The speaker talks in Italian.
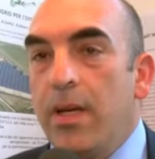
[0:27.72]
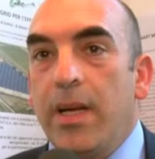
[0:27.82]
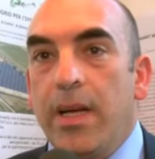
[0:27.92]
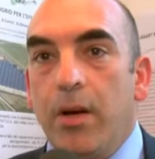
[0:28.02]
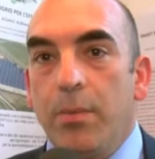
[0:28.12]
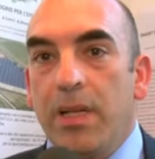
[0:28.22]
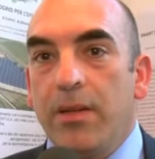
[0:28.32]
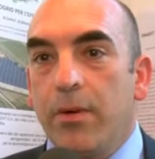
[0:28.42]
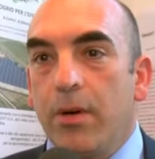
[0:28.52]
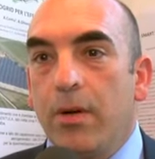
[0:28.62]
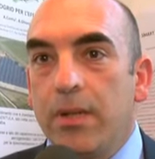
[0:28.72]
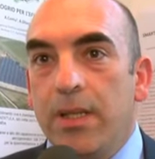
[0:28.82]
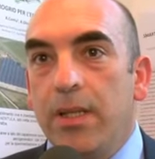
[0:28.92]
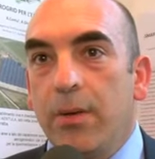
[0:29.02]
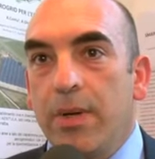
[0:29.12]
eh, L'obiettivo
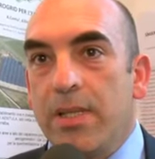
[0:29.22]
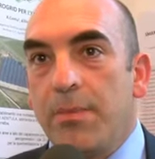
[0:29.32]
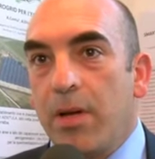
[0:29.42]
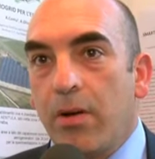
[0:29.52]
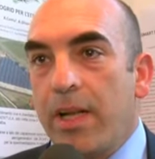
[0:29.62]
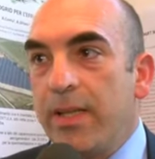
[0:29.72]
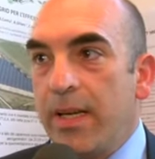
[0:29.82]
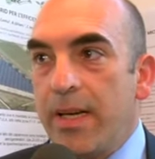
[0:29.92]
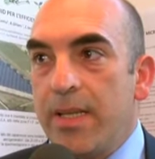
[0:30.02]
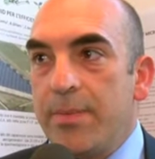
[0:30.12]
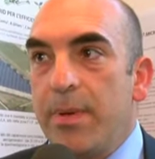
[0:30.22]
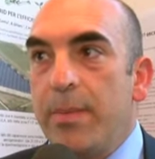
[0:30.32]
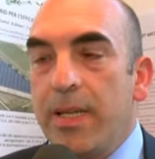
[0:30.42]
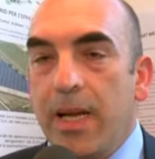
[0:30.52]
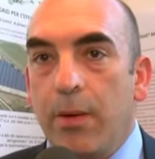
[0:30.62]
di, di, questa microrete
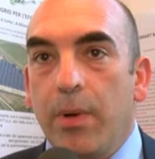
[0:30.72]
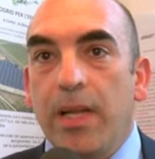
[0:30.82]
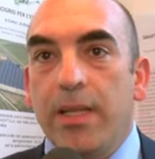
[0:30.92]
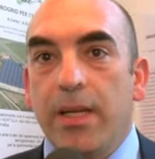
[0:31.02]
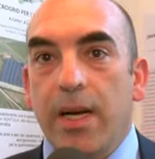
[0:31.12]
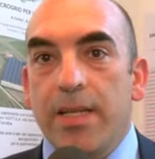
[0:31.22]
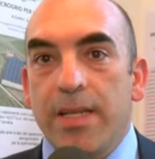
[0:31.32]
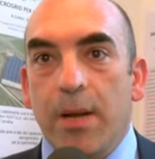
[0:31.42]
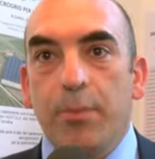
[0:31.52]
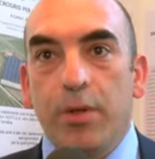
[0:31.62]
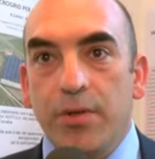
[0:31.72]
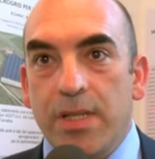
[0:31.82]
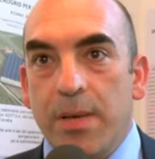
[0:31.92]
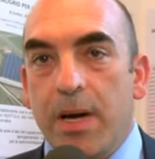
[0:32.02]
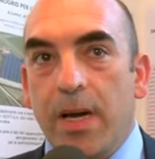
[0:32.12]
sperimentale è quella di realizzare appunto, un
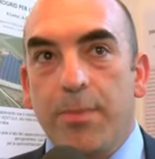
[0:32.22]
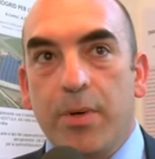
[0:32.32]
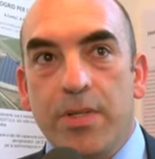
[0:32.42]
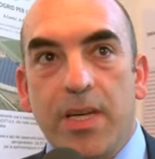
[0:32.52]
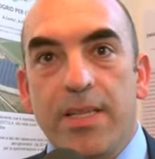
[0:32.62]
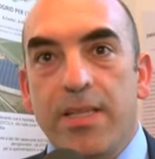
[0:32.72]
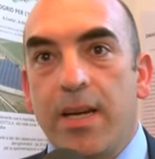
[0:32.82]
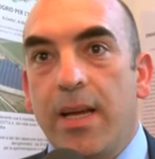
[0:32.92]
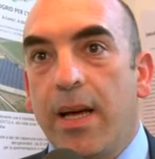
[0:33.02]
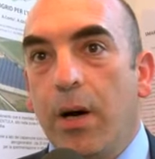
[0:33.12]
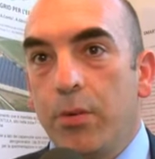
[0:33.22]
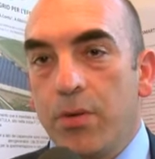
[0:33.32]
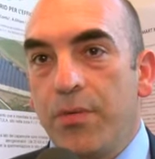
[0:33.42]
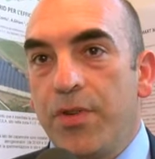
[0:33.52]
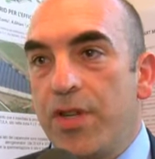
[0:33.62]
sistema che possa essere
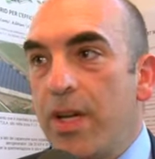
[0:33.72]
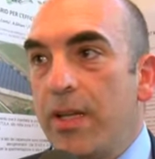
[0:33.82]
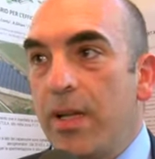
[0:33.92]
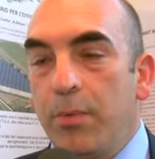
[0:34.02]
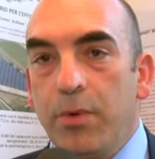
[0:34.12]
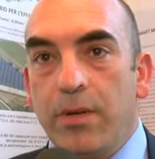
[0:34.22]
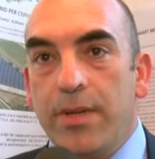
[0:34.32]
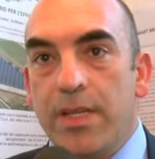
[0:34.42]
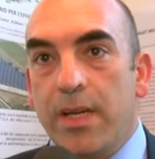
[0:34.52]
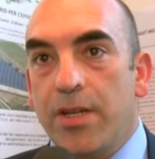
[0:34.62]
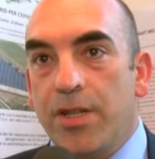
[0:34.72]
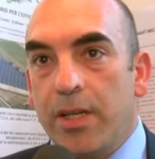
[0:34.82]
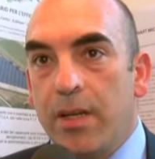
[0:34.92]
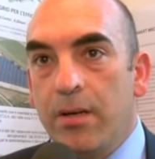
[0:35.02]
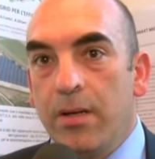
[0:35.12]
autosufficiente dal punto di vista
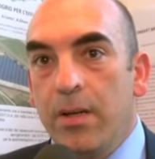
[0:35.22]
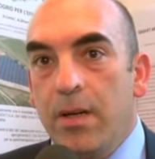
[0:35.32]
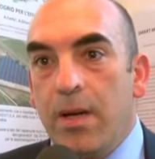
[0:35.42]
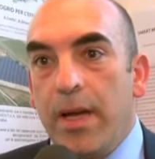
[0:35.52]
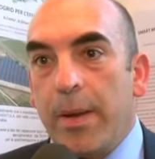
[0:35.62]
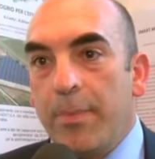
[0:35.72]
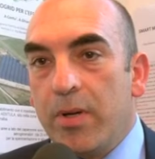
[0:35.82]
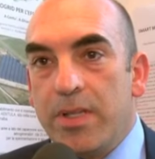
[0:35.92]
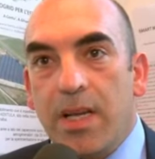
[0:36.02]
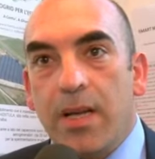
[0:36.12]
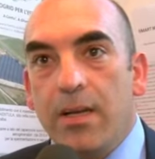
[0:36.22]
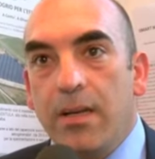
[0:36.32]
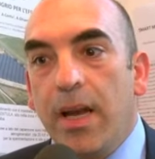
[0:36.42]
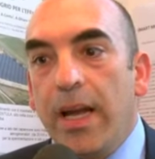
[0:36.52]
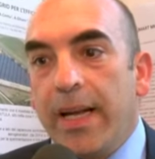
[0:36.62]
energetico e che possa,
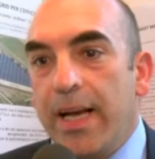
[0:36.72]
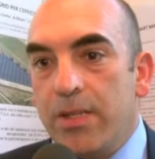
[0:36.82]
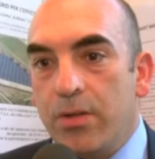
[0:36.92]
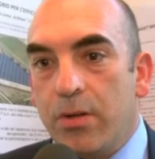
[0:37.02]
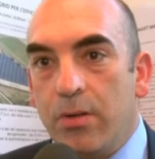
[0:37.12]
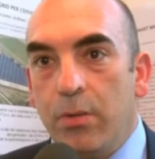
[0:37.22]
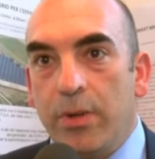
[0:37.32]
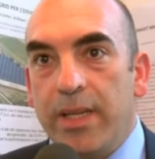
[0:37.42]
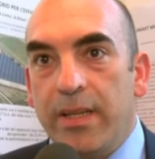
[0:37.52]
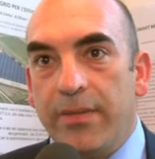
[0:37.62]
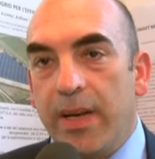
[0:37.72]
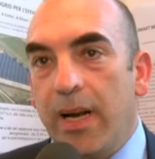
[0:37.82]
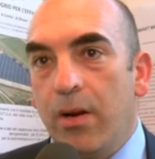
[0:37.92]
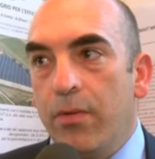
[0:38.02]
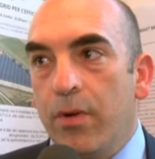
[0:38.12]
nel caso l'utente
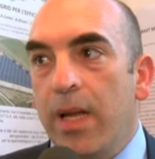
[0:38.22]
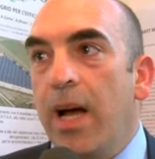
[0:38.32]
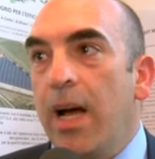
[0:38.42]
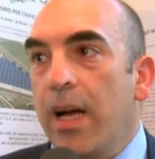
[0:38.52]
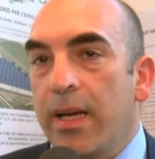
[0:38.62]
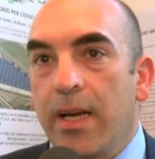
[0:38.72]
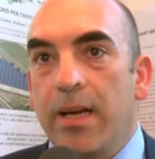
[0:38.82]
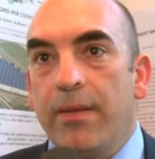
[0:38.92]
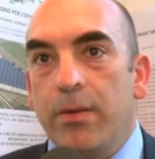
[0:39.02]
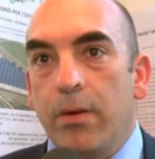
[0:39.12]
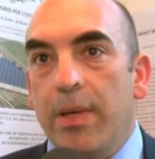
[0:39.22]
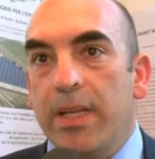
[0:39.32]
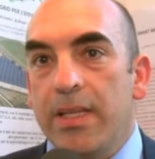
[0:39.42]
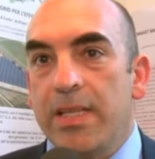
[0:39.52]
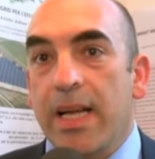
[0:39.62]
finale lo voglia, anche
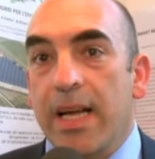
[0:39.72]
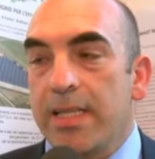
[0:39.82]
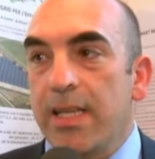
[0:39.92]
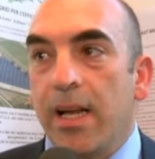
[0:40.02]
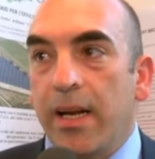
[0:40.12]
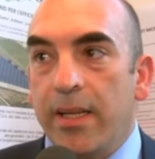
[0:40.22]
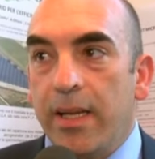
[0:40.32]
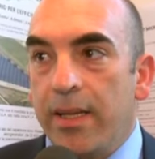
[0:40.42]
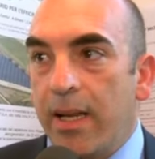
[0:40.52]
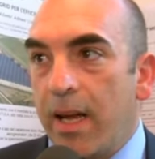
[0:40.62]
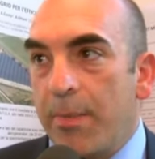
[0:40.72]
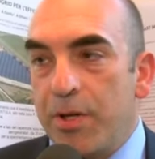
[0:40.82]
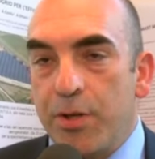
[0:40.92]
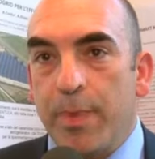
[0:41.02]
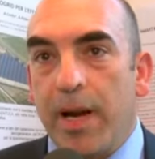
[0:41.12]
eventualmente staccarsi dalla rete elettrica
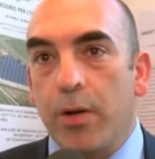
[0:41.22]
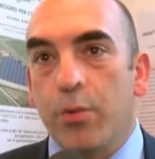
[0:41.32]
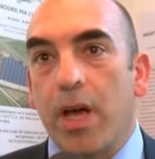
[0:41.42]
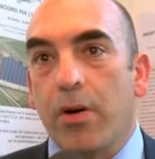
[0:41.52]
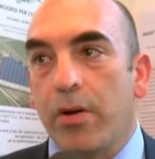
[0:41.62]
principale cui è